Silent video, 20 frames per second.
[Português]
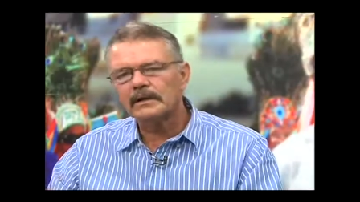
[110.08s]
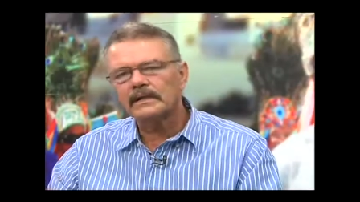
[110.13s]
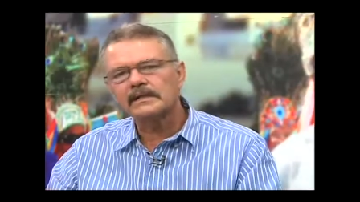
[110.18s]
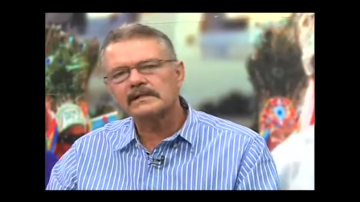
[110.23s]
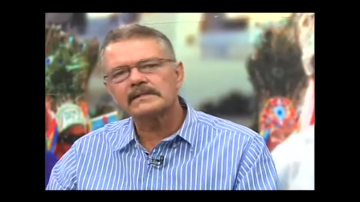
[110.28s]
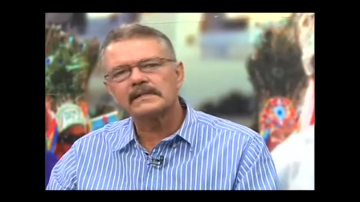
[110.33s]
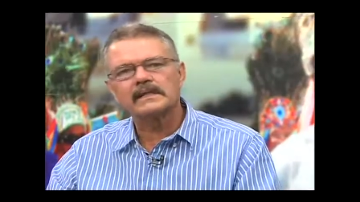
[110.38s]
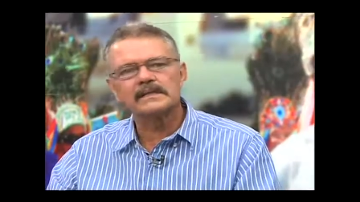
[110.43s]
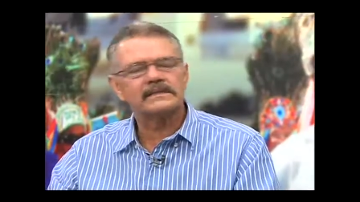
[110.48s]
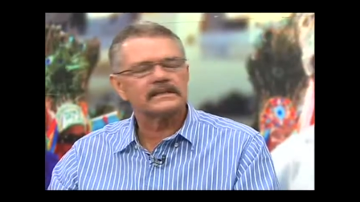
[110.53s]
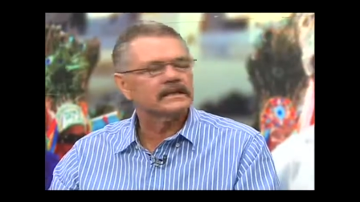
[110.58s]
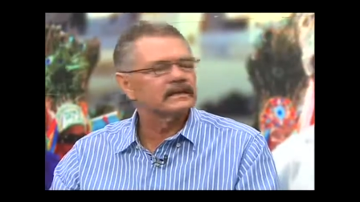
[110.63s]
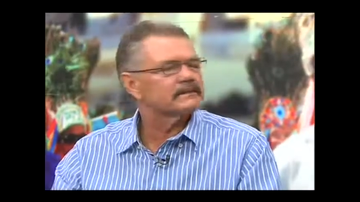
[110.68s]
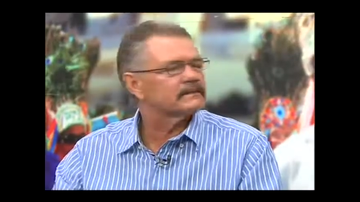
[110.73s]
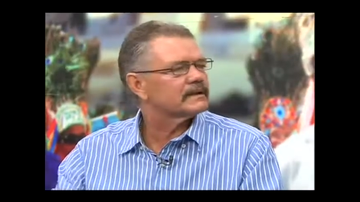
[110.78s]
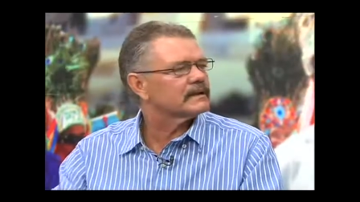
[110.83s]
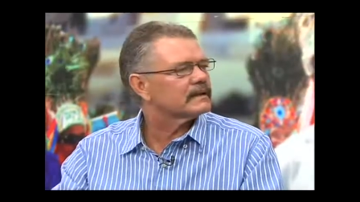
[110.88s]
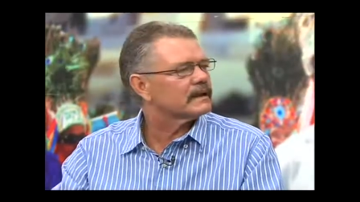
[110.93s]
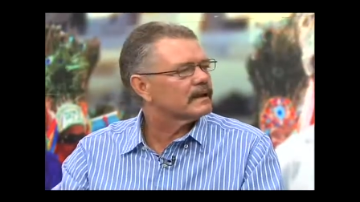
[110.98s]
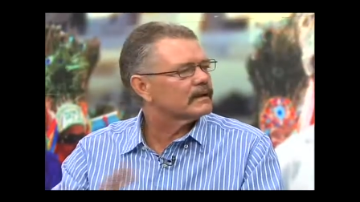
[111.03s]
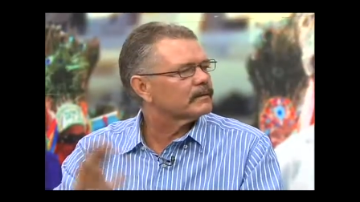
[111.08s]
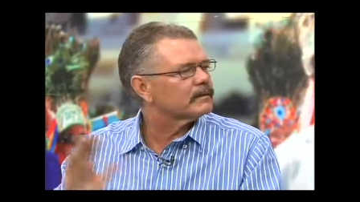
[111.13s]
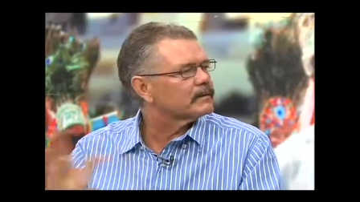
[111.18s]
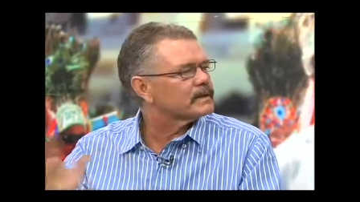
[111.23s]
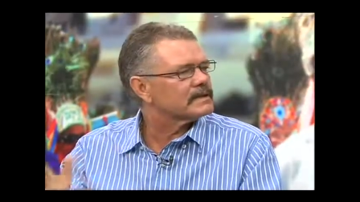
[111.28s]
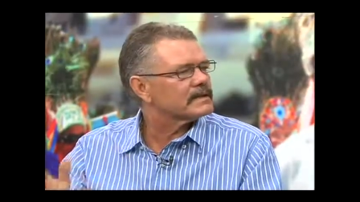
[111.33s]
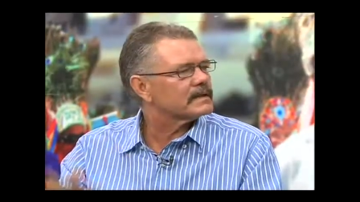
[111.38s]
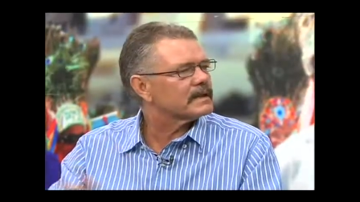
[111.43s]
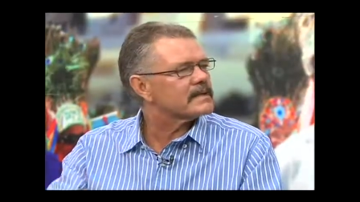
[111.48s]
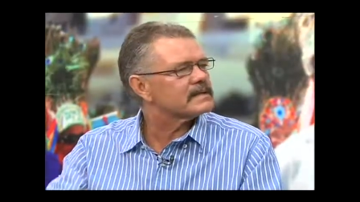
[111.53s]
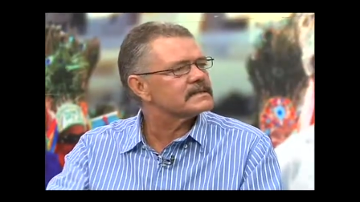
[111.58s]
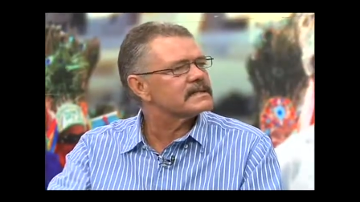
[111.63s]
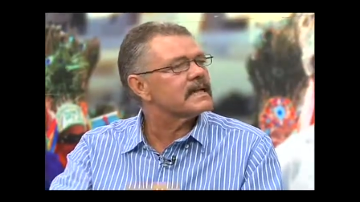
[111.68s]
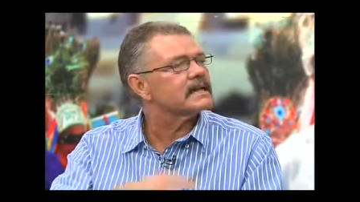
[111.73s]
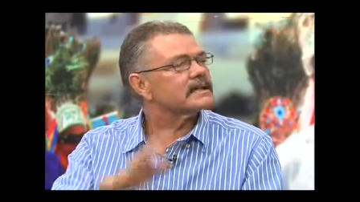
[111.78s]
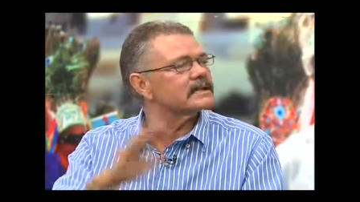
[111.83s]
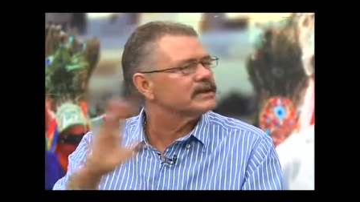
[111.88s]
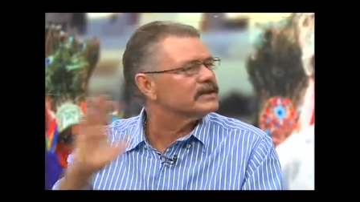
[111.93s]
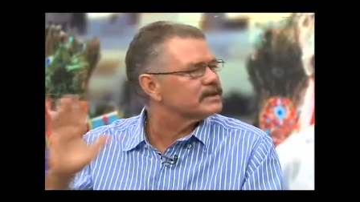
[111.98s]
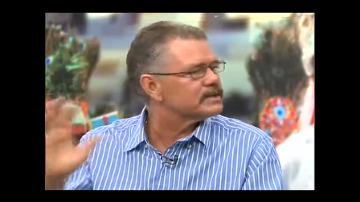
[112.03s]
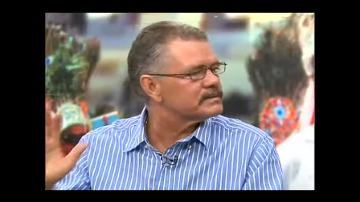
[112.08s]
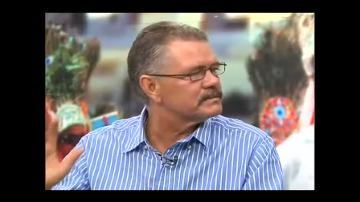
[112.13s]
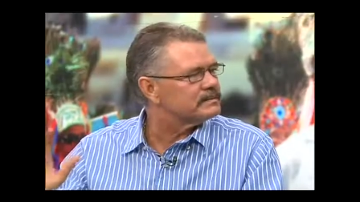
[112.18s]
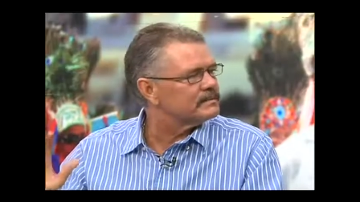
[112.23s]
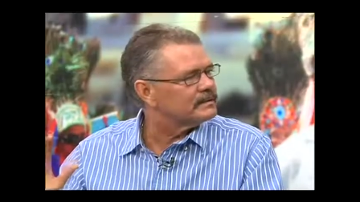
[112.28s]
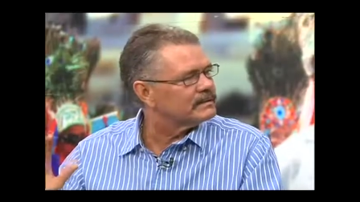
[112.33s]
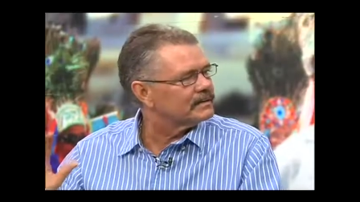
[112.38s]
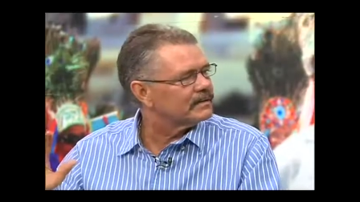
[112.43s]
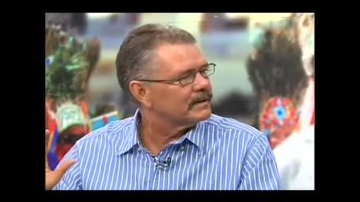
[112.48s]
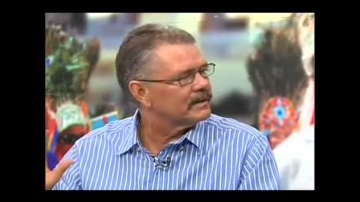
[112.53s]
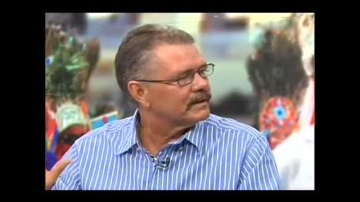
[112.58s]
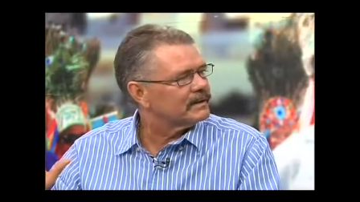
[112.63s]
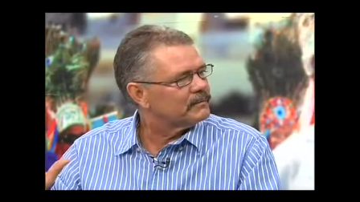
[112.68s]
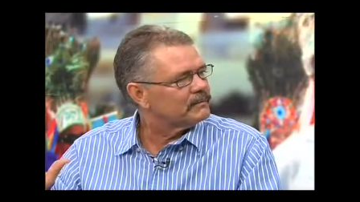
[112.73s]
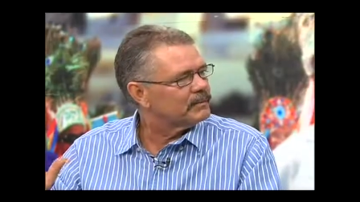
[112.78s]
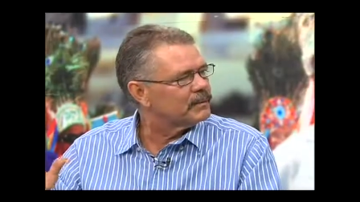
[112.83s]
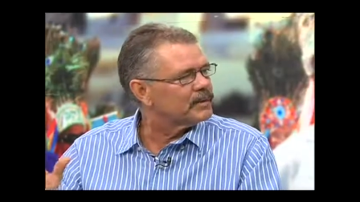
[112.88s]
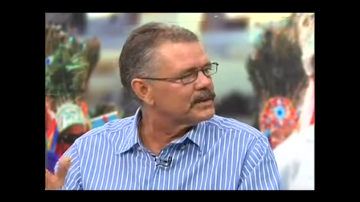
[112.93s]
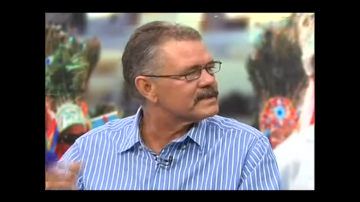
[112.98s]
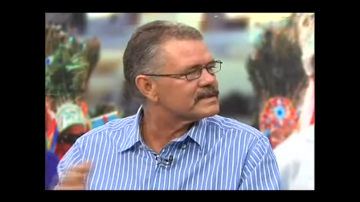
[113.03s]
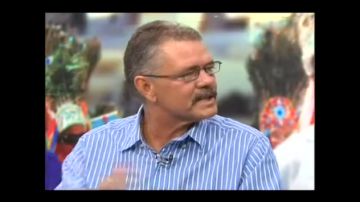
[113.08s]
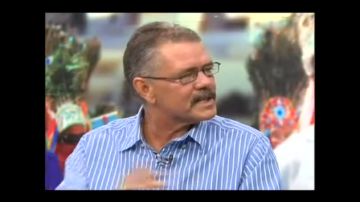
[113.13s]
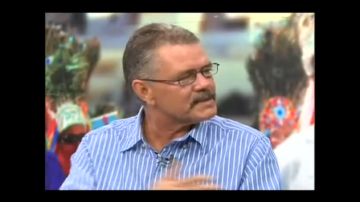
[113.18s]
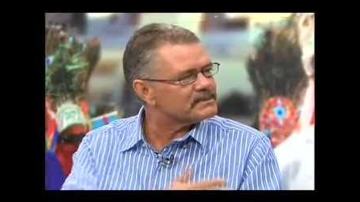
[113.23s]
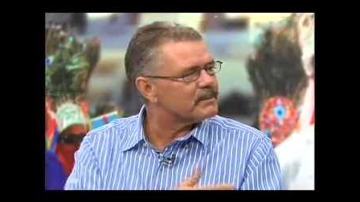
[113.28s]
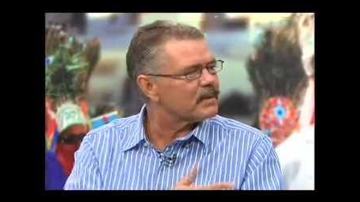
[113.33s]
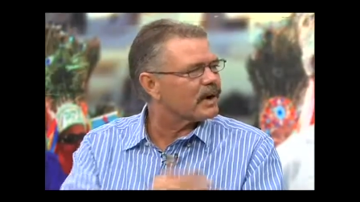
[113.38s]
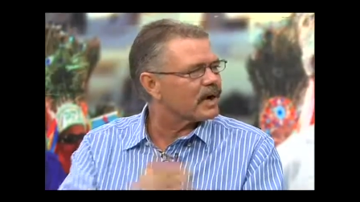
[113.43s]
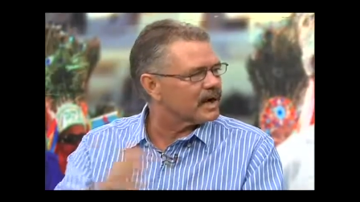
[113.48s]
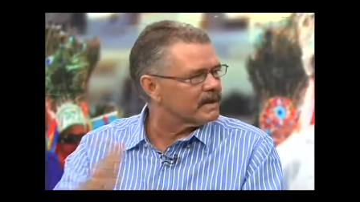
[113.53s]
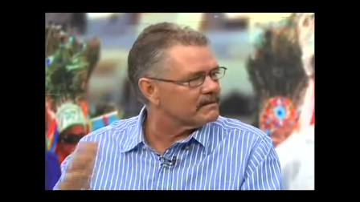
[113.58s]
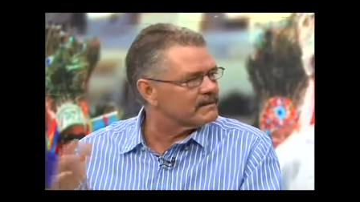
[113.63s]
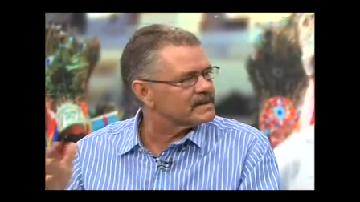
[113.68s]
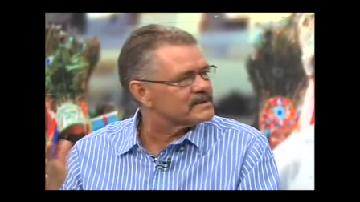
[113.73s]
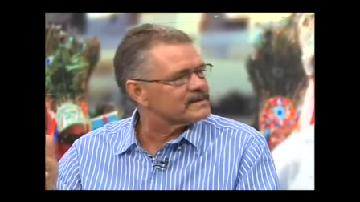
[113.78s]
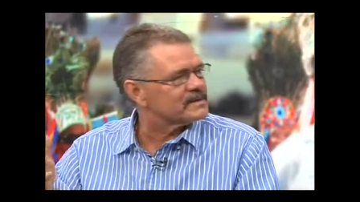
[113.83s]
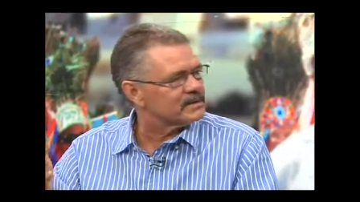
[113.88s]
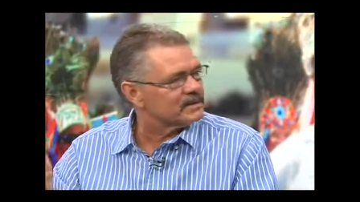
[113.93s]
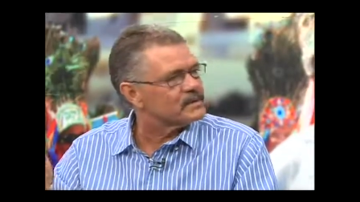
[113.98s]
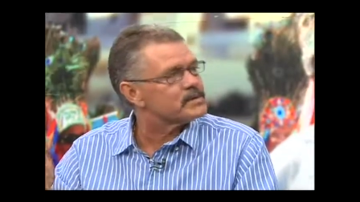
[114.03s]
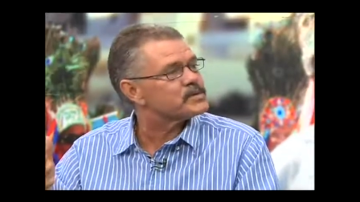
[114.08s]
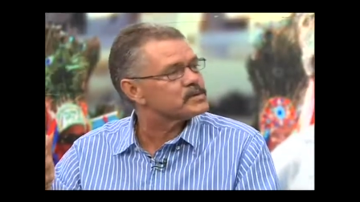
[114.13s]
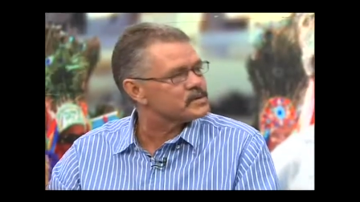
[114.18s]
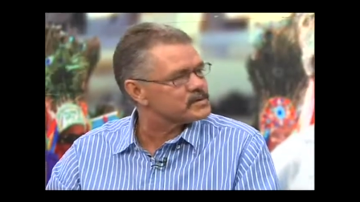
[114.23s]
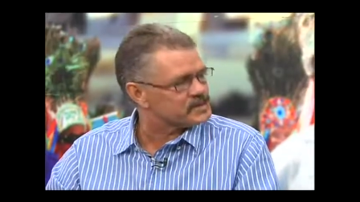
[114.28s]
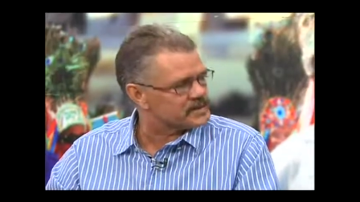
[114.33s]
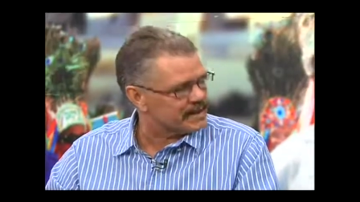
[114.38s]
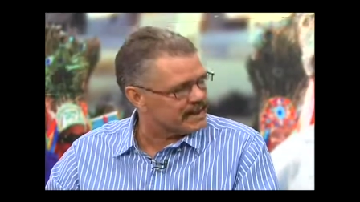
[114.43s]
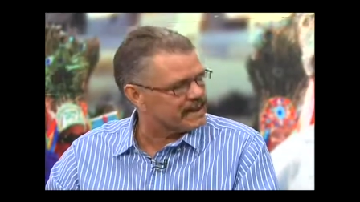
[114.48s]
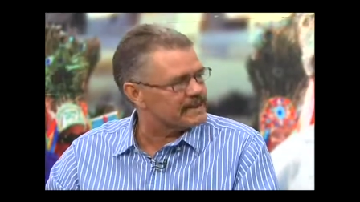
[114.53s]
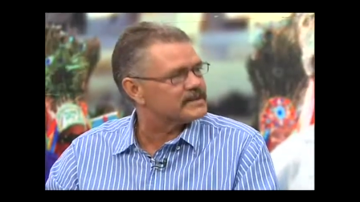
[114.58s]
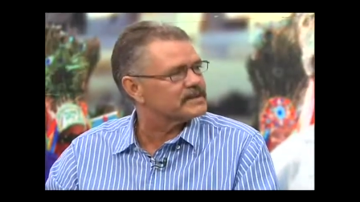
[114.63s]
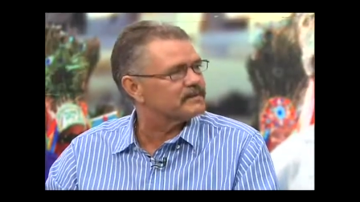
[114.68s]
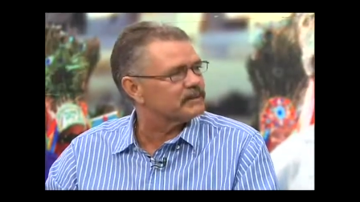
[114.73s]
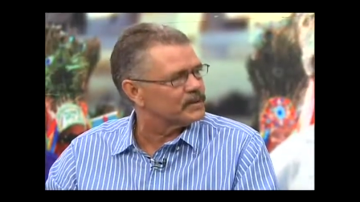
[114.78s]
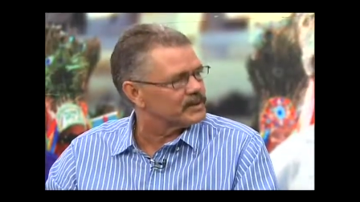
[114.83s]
inesquecível, você está doido, é. você está certíssimo. Por isso que esse programa seu assim, é um sucesso.